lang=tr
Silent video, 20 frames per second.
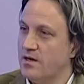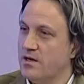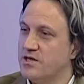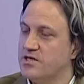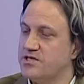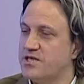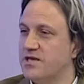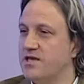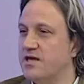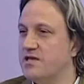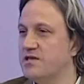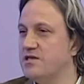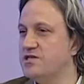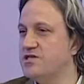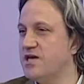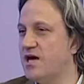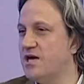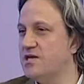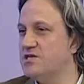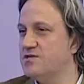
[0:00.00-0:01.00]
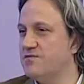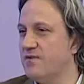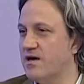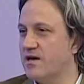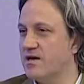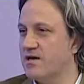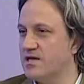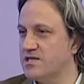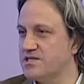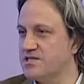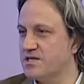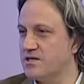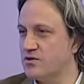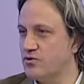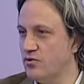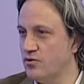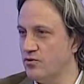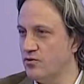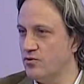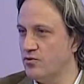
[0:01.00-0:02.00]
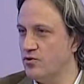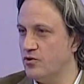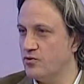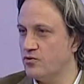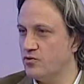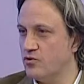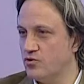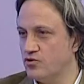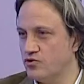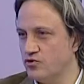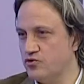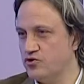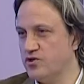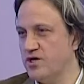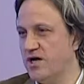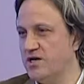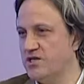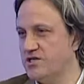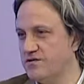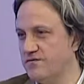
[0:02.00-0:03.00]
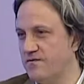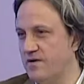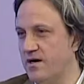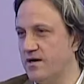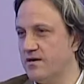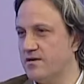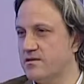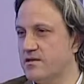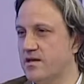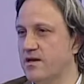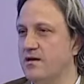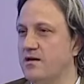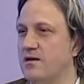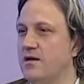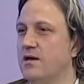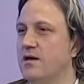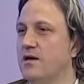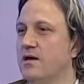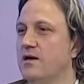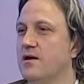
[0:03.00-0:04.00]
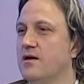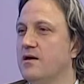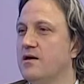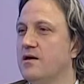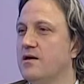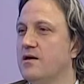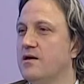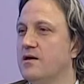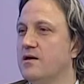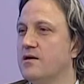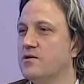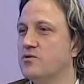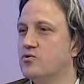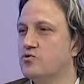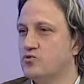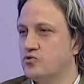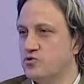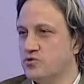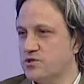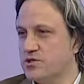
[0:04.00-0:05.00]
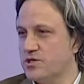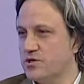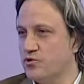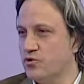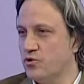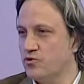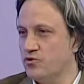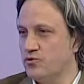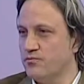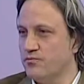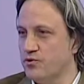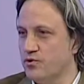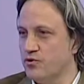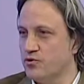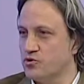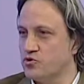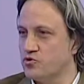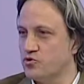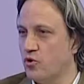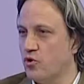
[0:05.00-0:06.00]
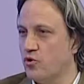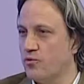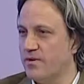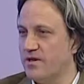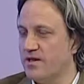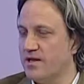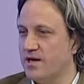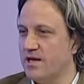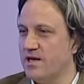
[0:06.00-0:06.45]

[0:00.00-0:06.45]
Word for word: İşte 7. ay civarı kasıkta oluyor. 9. ay civarı da e, skrotum diyoruz torbalara